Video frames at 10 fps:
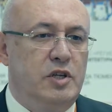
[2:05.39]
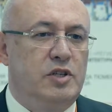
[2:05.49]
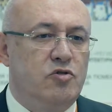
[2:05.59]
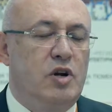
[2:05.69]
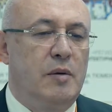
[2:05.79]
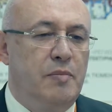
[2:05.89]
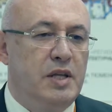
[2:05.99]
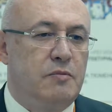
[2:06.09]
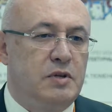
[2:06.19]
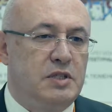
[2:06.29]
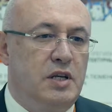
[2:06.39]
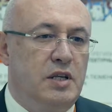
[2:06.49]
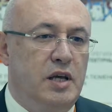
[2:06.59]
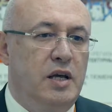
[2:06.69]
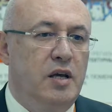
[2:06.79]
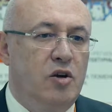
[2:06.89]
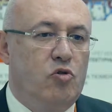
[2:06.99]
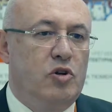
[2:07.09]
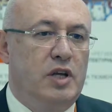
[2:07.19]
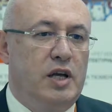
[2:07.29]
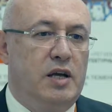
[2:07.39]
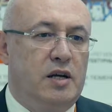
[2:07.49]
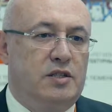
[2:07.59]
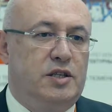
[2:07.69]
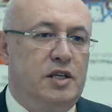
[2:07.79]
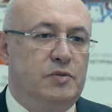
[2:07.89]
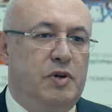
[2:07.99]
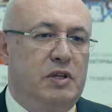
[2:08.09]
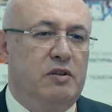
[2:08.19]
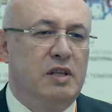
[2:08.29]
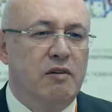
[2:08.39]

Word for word: видите, сколько бед последние годы Россия испытывает.